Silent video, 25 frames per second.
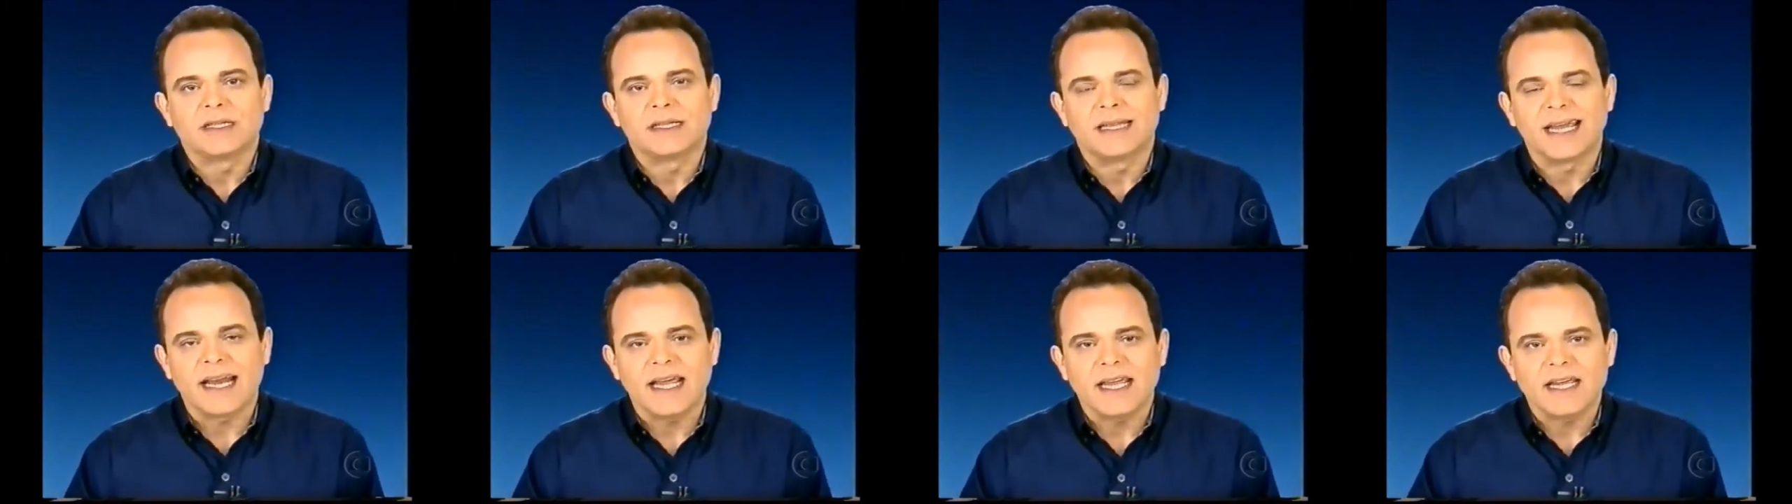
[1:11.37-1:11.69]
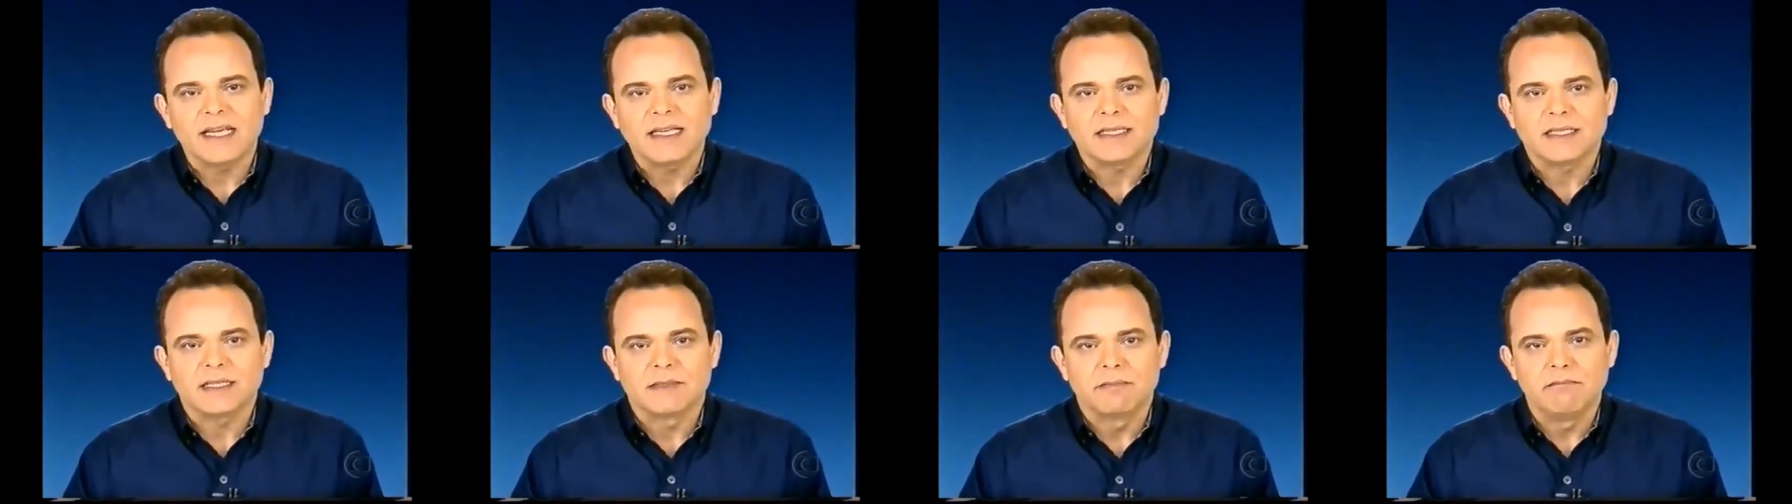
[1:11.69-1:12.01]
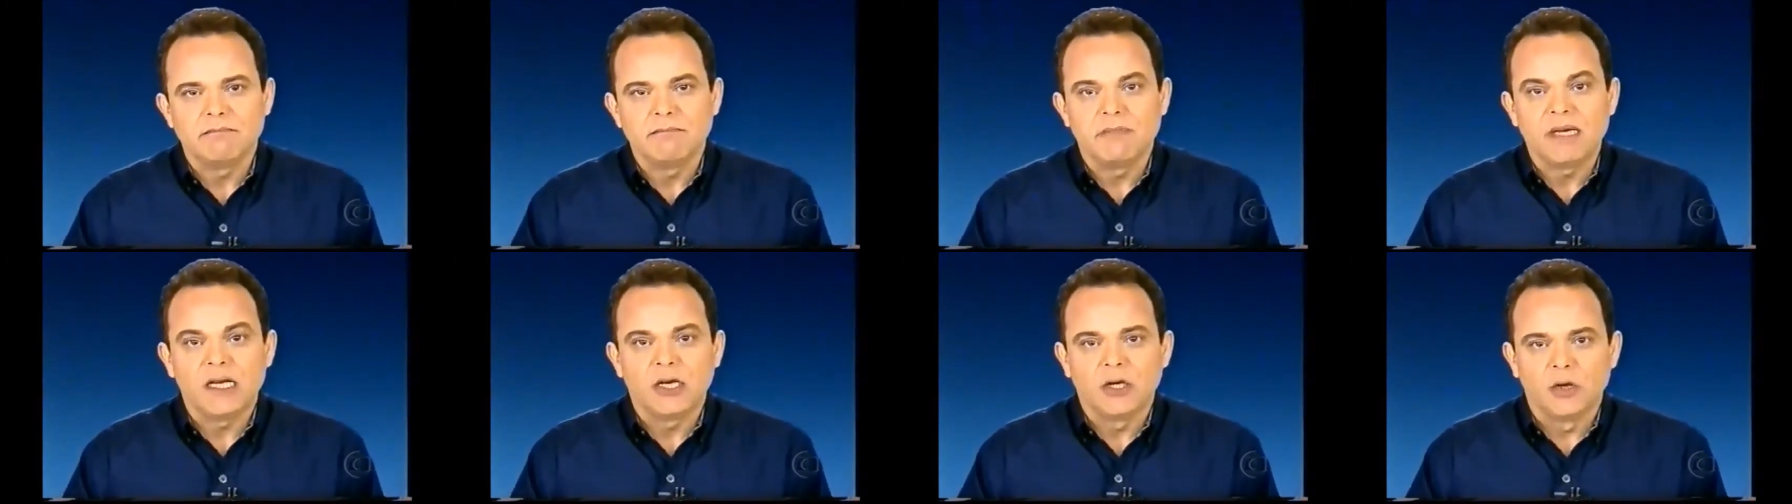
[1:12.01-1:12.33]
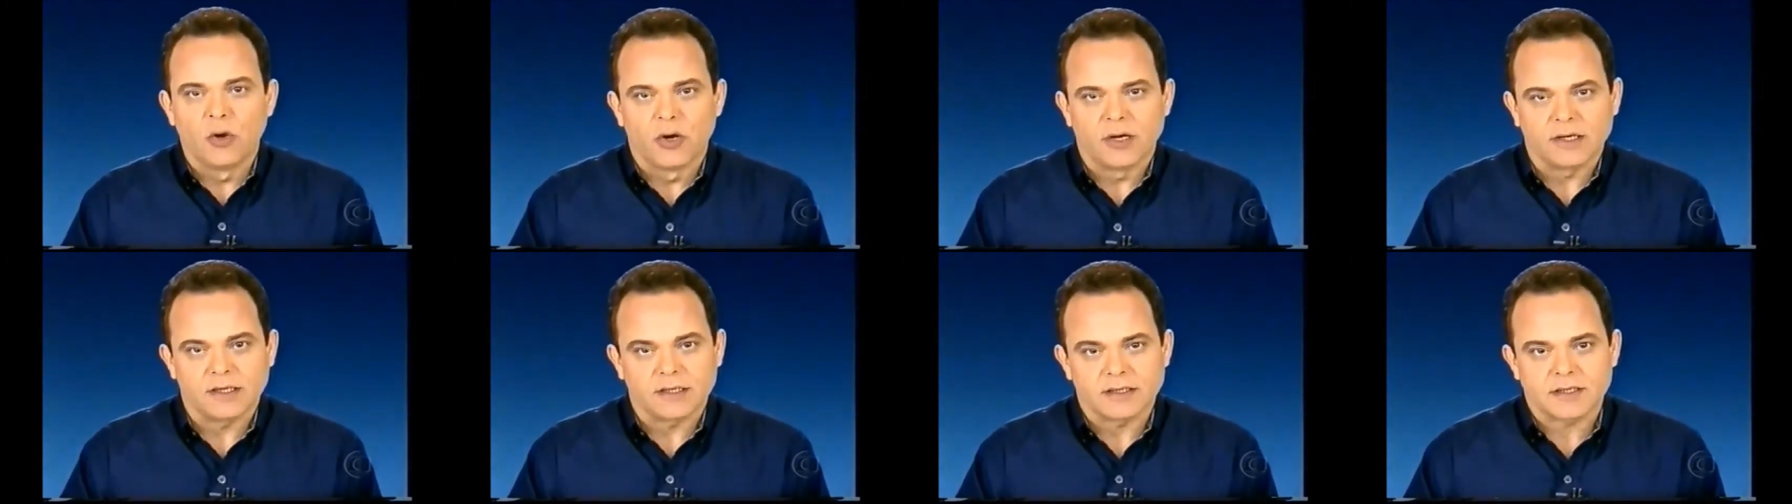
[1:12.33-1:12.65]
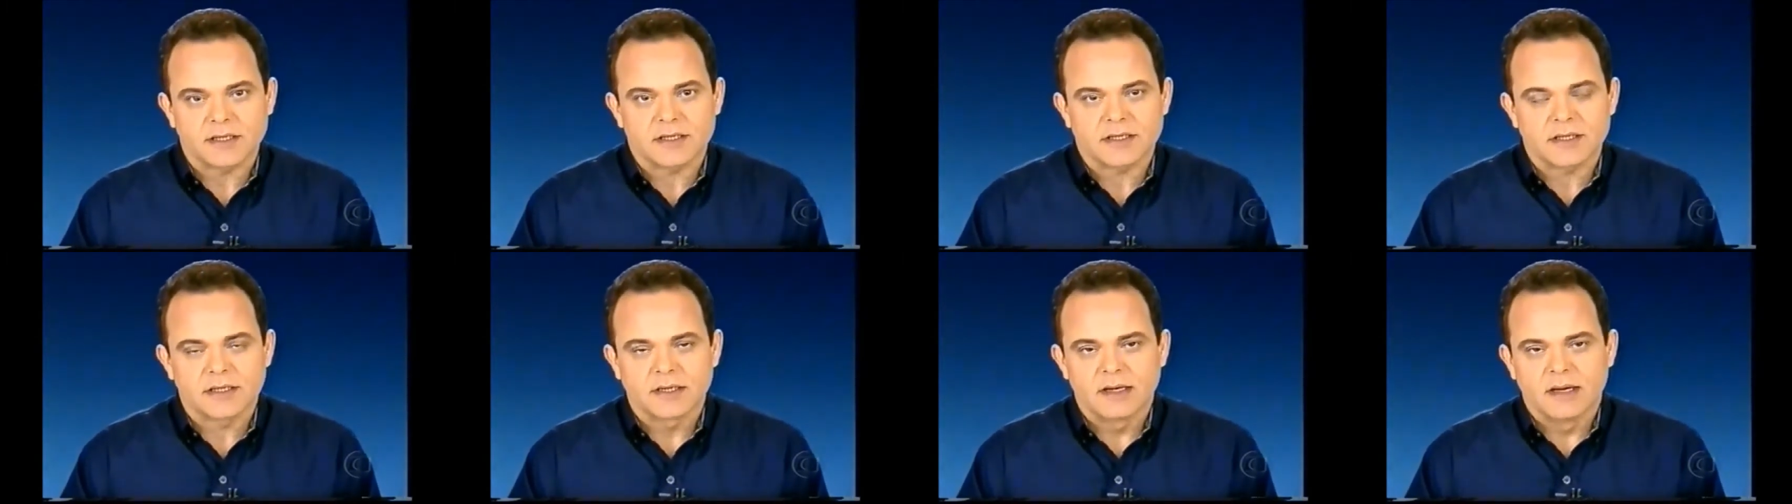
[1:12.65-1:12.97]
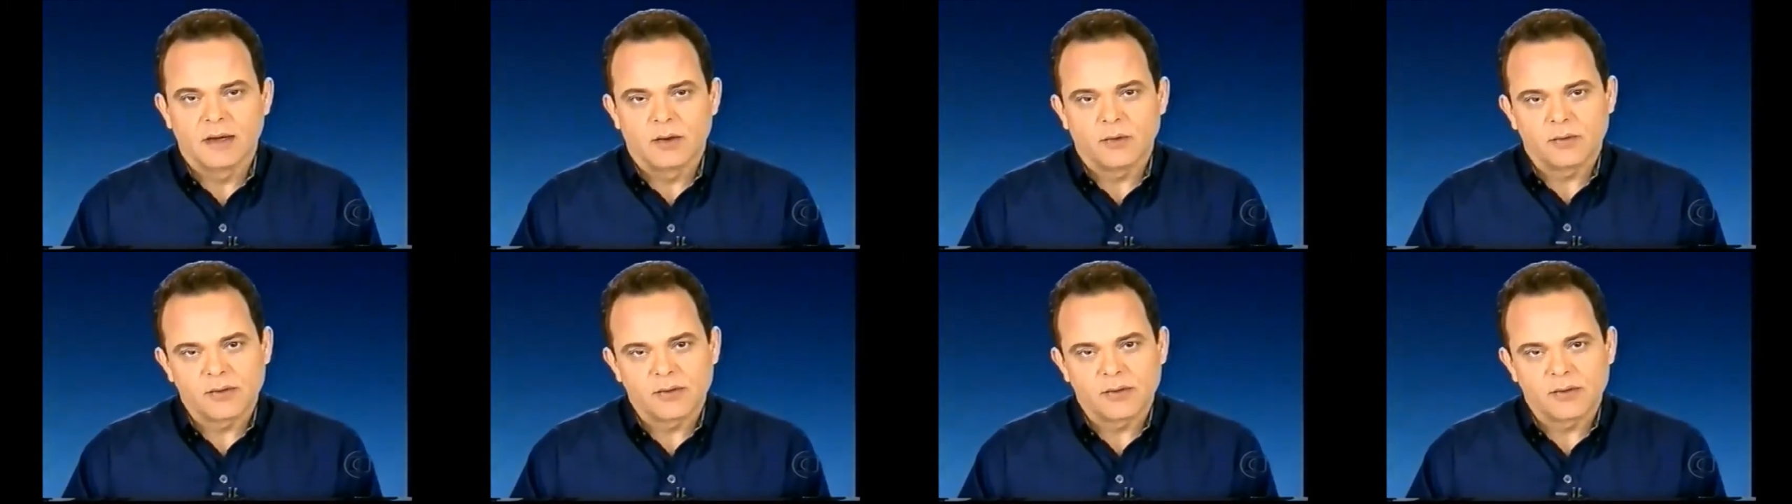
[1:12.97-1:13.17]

3 milhões.